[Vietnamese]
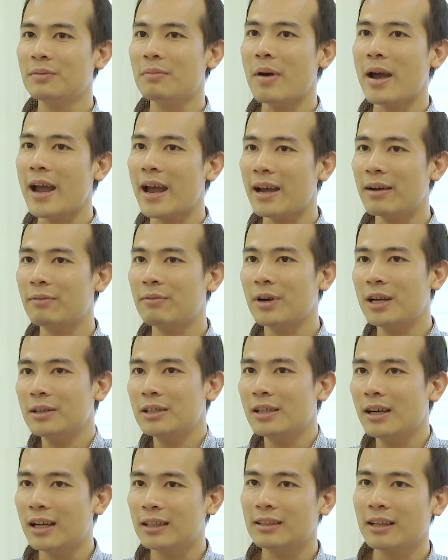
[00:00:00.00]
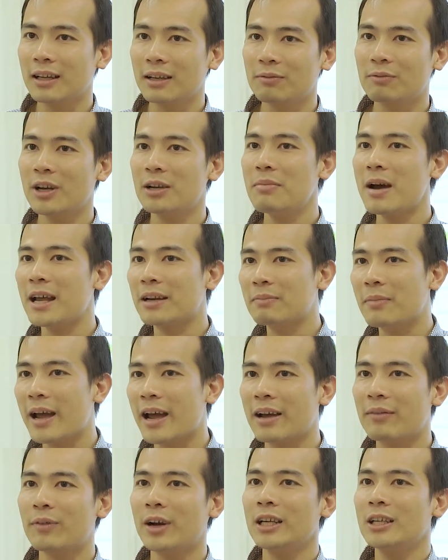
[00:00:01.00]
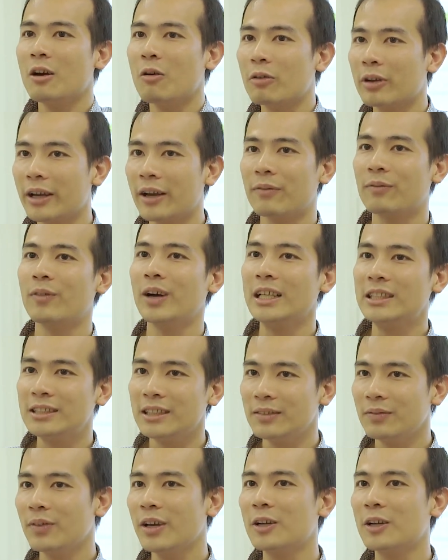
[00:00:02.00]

mẹ với người thân với bạn bè với đồng nghiệp với sinh